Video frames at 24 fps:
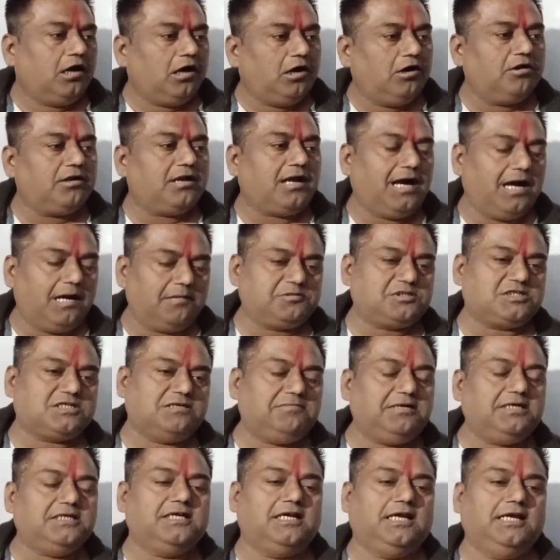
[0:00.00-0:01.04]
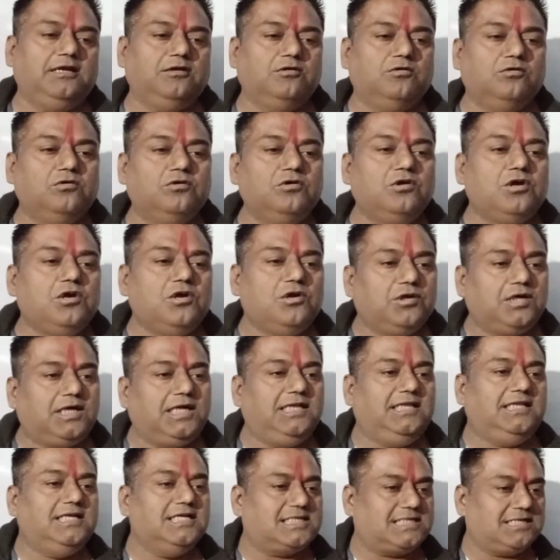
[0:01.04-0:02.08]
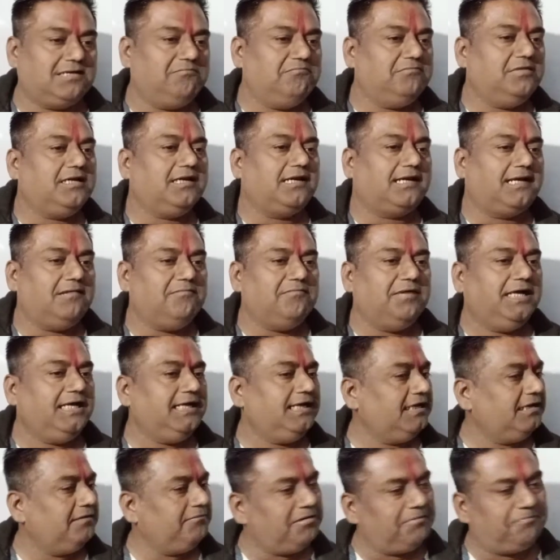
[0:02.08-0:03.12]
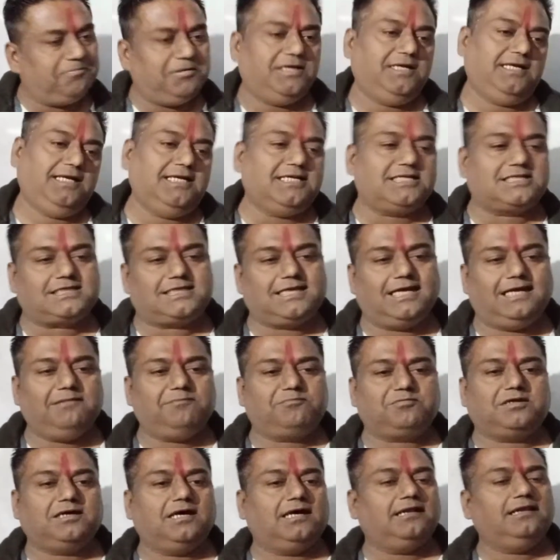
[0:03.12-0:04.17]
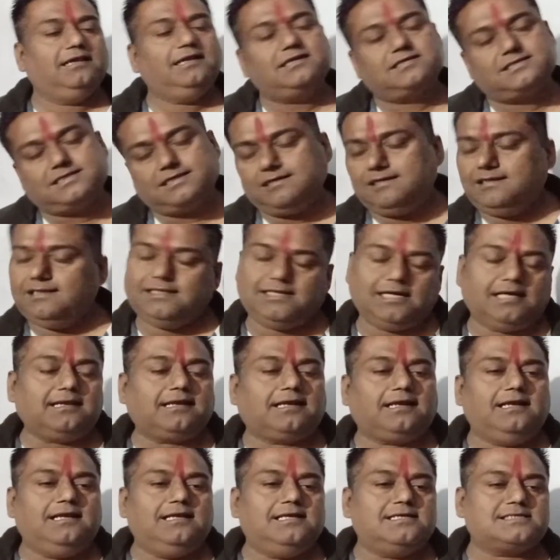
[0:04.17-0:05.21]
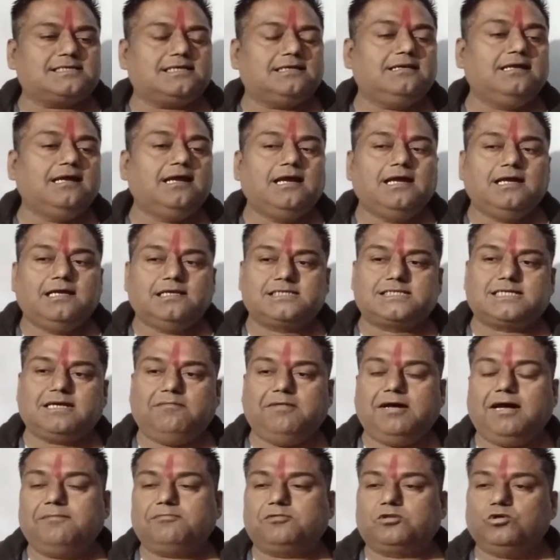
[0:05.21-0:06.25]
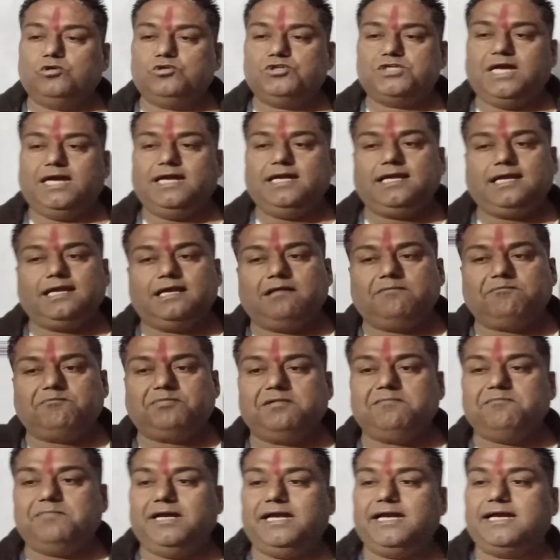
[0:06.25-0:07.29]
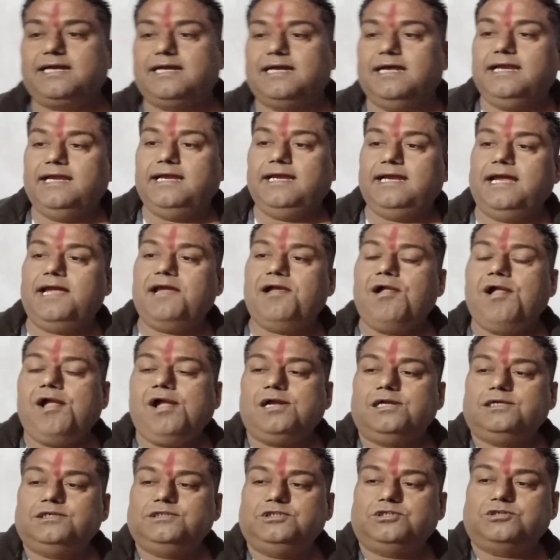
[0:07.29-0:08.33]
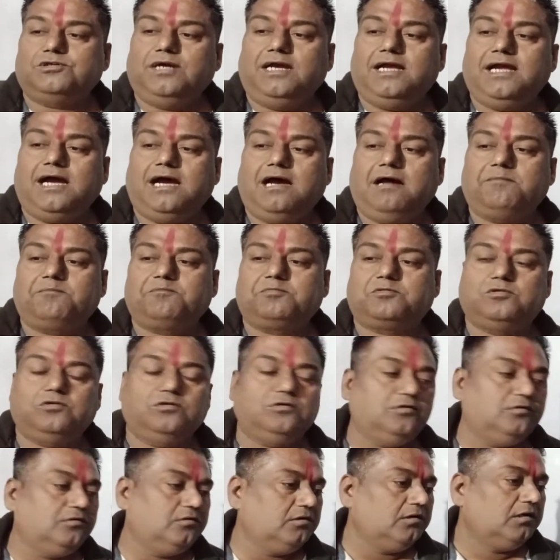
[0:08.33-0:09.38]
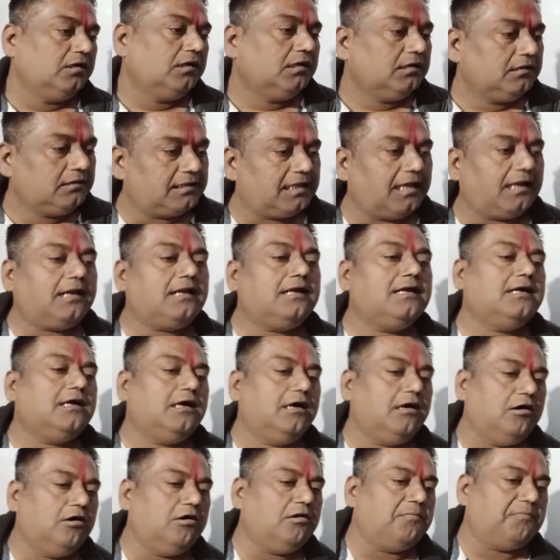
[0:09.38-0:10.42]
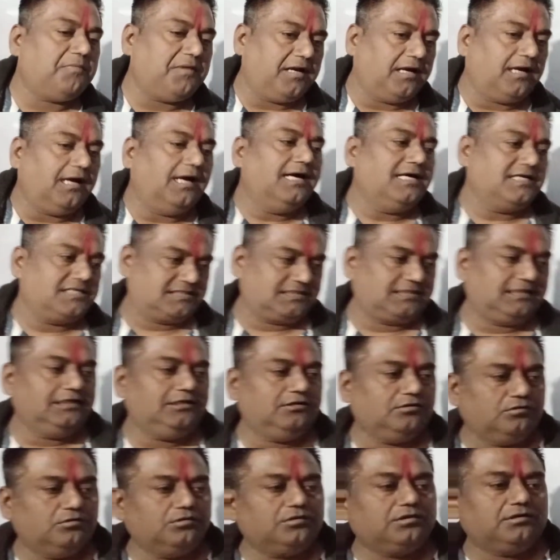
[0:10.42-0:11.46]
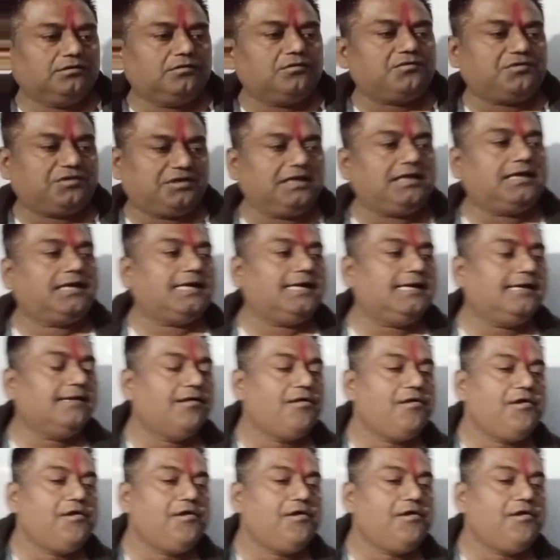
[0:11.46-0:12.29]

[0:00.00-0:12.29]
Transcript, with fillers: और आप समझ रहे हो कि दिसंबर के महीने में फिर इस टाइप का लेसन इधर के लेसन समाप्त हो जाएंगे हम फिर बैक करेंगे जो है आपको तरंग और प्रकाश की ओर ठीक है